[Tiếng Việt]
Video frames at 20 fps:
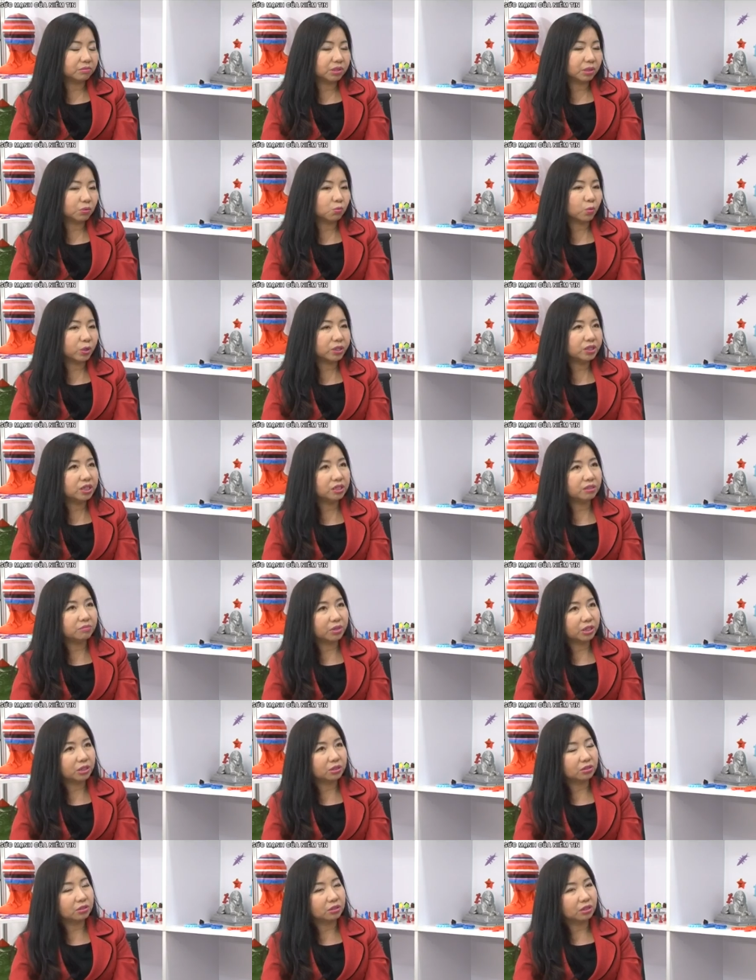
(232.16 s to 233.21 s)
trong quá trình
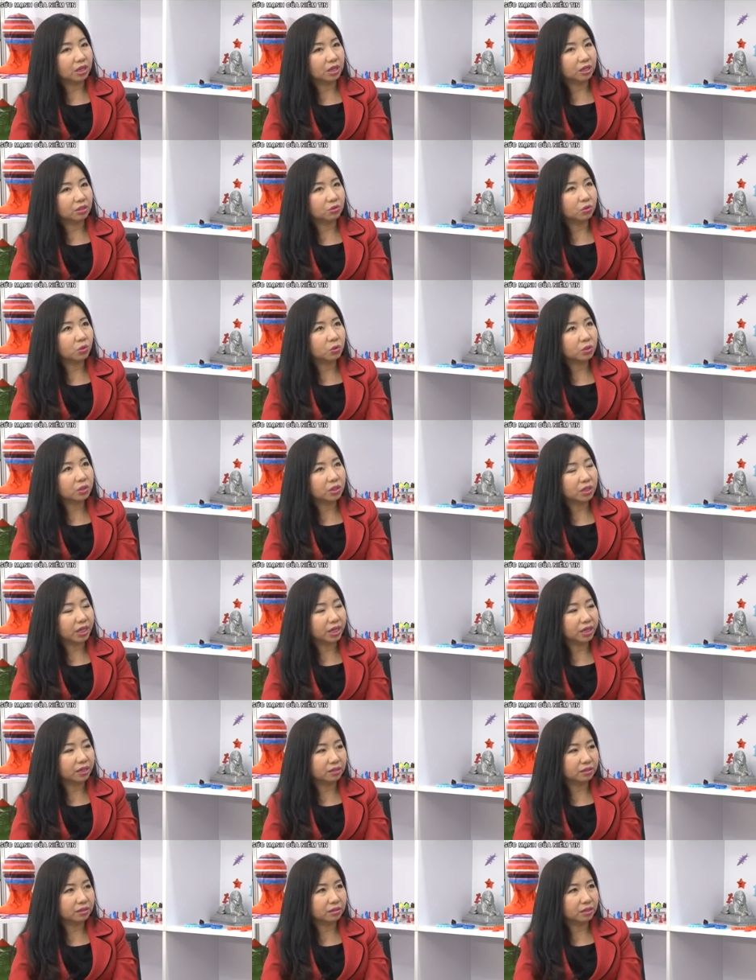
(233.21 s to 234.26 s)
mà à, tôi thực
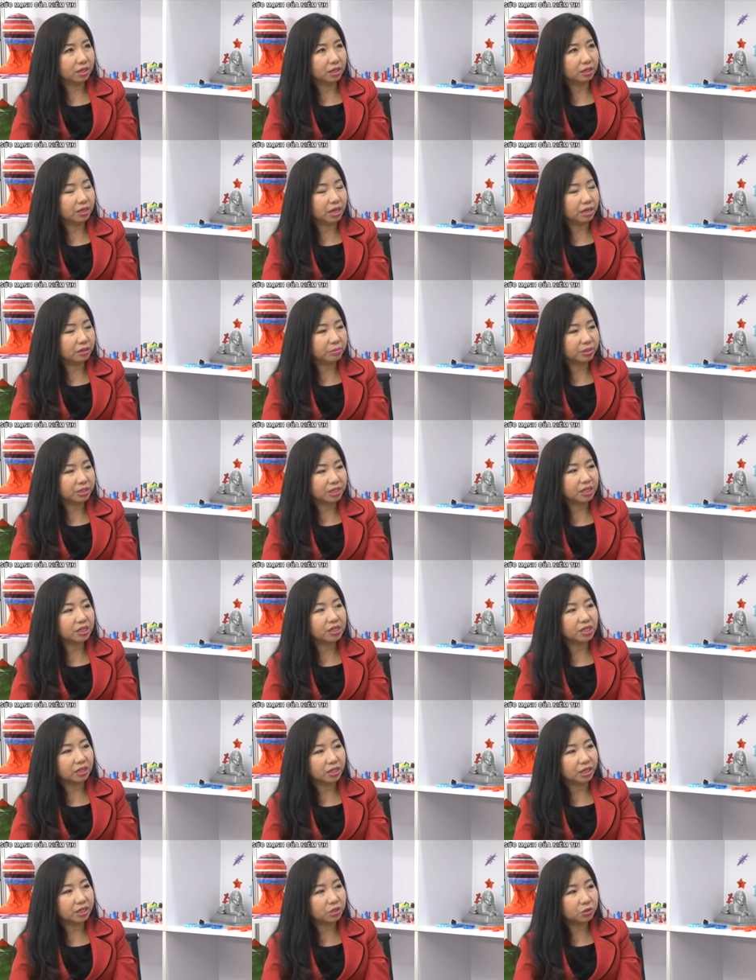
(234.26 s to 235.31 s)
hiện à, để mà xây
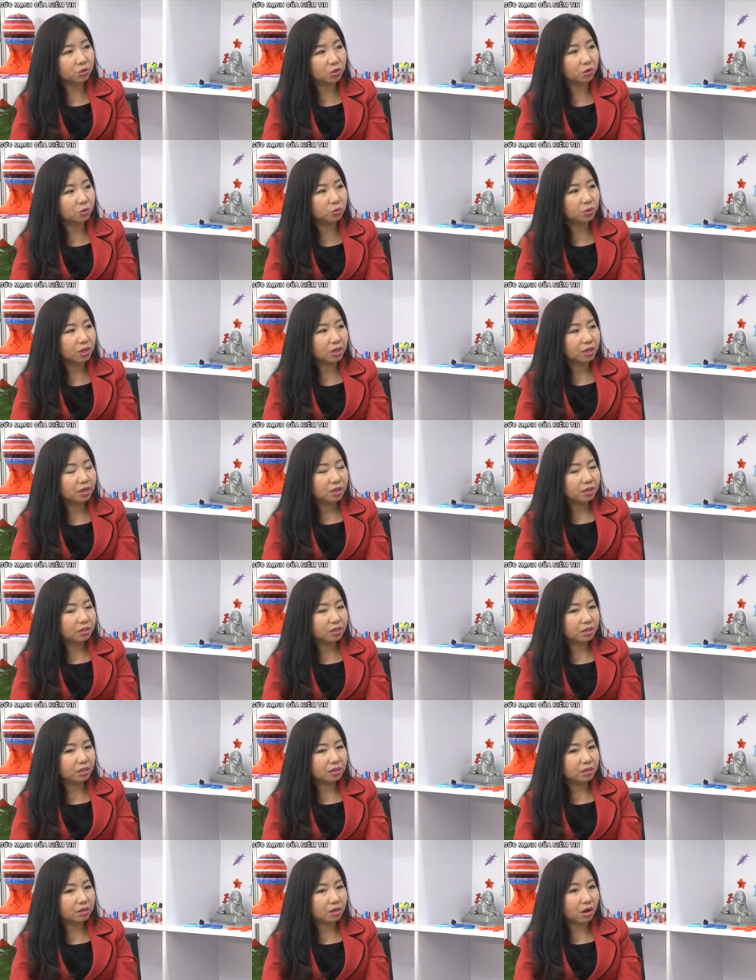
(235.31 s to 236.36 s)
dựng Inedu
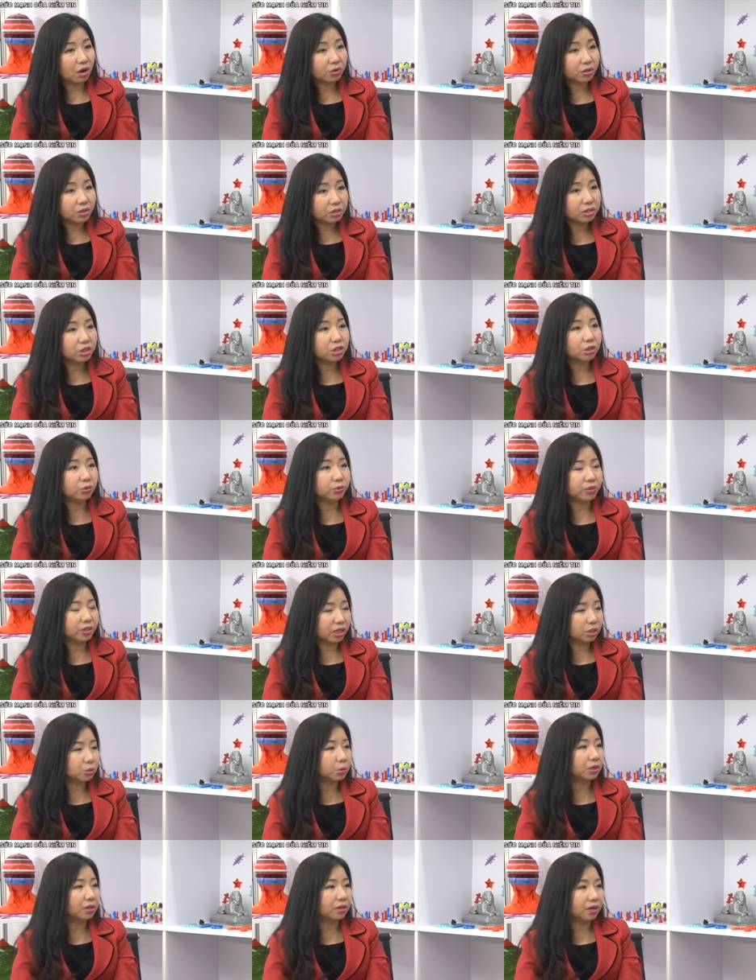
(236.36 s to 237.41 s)
thì có rất nhiều những
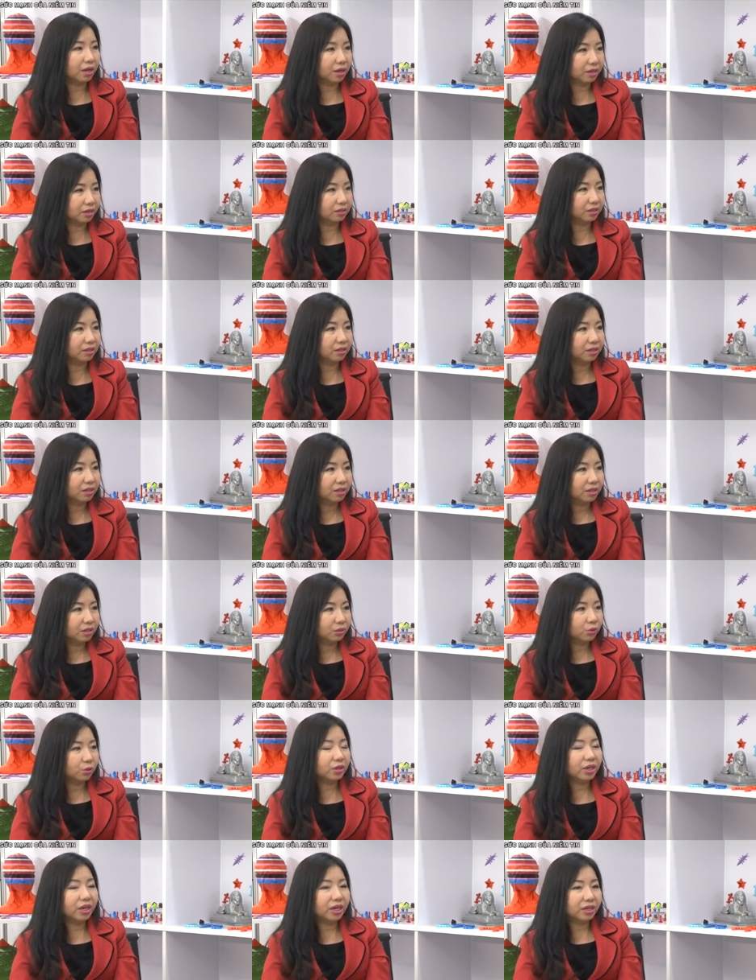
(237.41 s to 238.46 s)
cái thuận lợi.
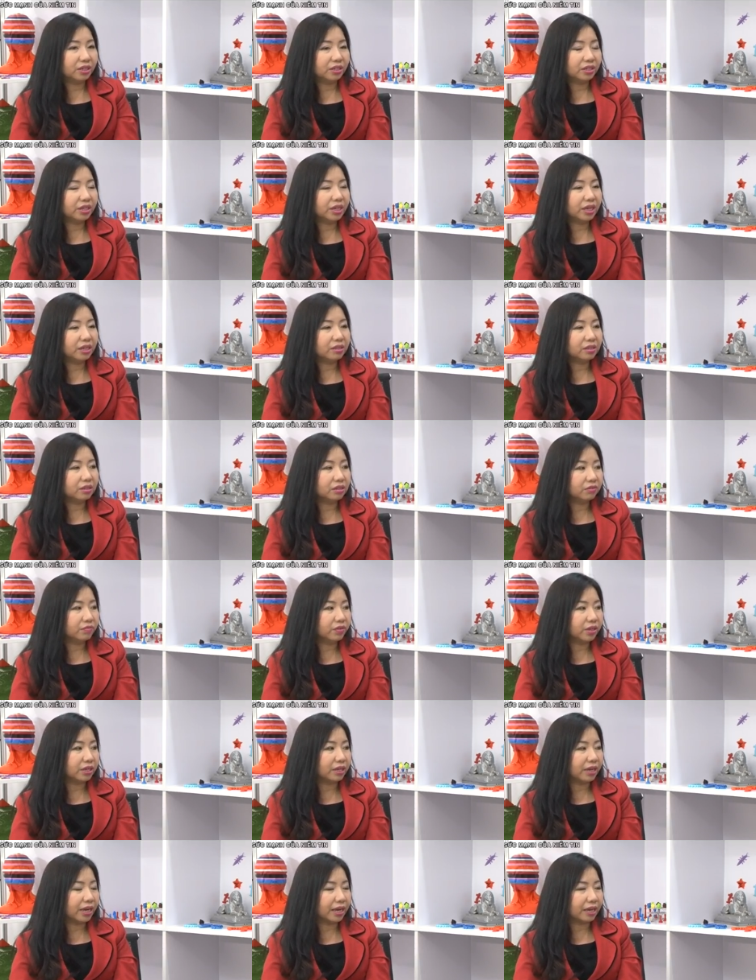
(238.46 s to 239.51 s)
Thuận lợi nó đến từ
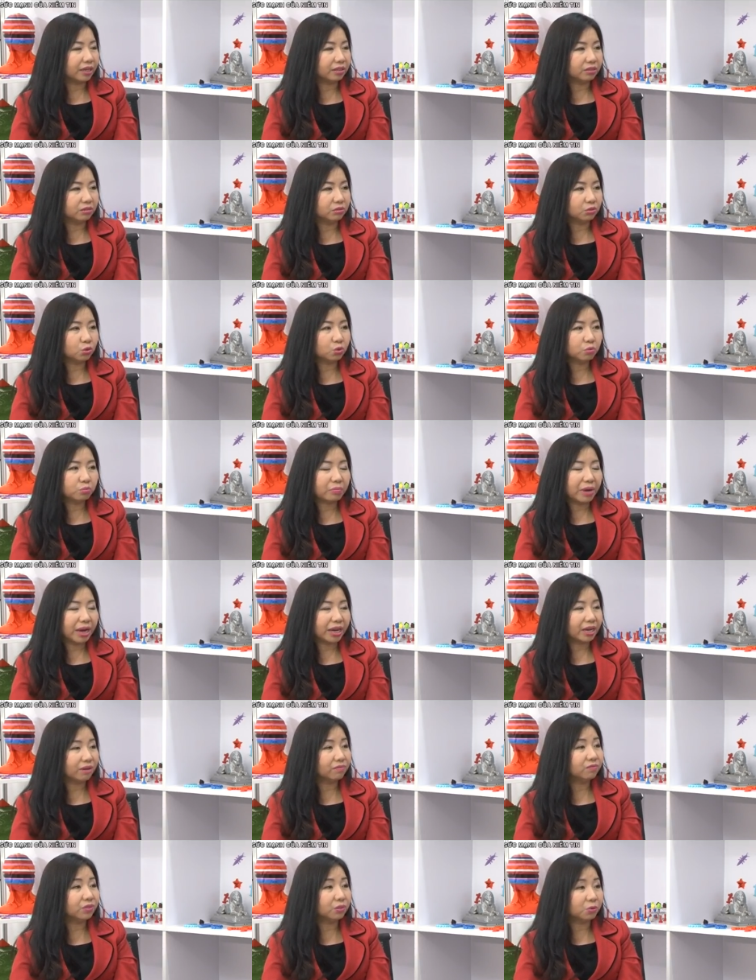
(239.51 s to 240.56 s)
việc là suốt 3
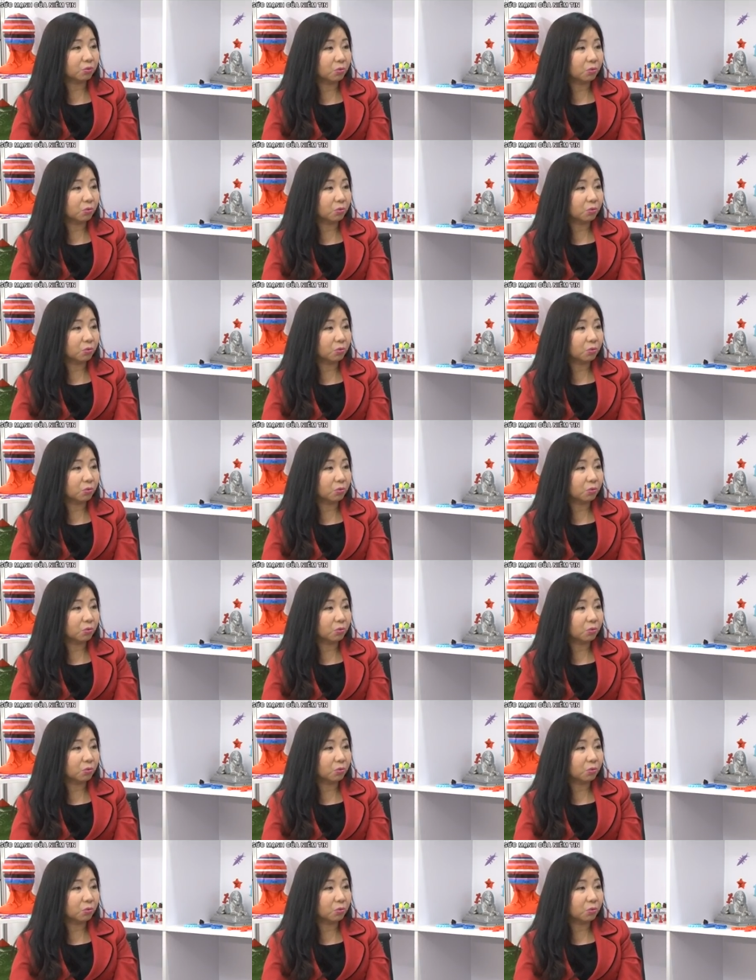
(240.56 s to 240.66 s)
năm vừa